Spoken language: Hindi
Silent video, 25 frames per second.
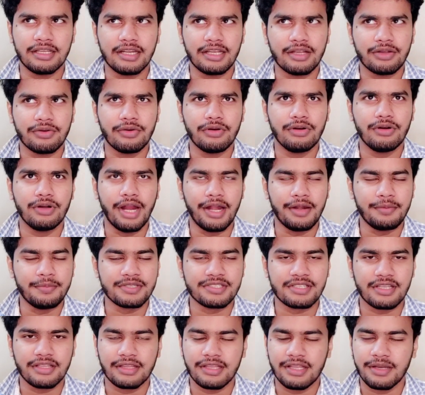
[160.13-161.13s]
तारीख को
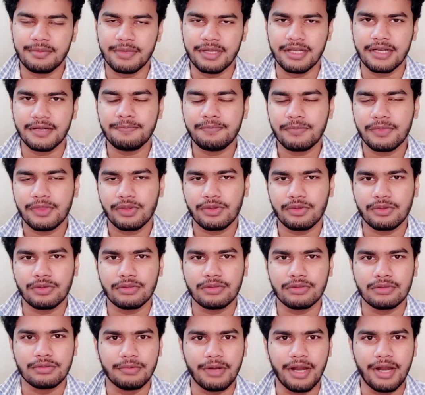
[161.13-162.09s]
एडमिशन था मेरा तो